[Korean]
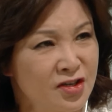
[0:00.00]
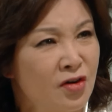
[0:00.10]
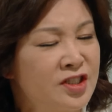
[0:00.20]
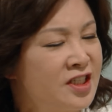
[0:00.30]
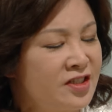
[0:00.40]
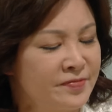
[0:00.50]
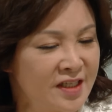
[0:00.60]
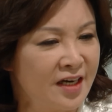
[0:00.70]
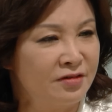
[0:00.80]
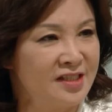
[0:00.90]
정신 좀
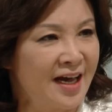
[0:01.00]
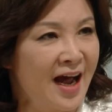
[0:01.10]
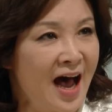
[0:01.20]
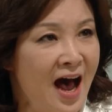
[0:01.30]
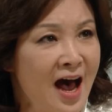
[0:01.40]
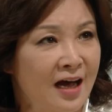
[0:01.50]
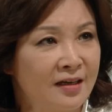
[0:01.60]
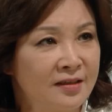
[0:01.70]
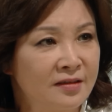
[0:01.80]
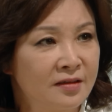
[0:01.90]
차리고 살아.
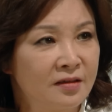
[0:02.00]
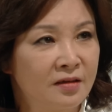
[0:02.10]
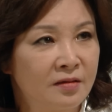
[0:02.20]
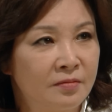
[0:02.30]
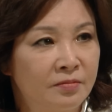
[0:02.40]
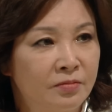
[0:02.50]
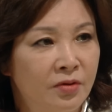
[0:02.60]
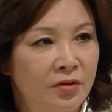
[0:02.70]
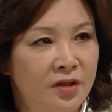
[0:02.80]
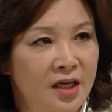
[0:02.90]

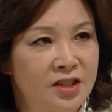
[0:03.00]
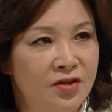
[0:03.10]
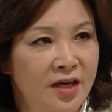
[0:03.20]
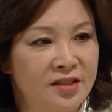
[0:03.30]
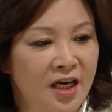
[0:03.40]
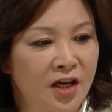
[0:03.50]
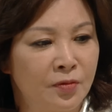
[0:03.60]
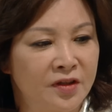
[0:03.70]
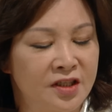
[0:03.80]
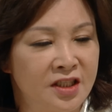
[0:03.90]
뭣 같지도 않은
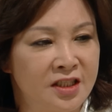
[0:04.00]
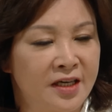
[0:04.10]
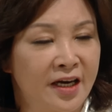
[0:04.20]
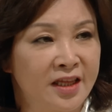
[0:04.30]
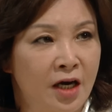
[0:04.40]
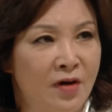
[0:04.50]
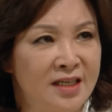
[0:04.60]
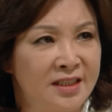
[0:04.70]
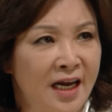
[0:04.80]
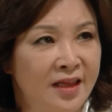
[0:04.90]
사내놈한테 시집 가겠다고
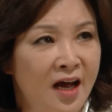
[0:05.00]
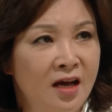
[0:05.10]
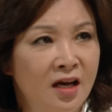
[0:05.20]
하질 않나?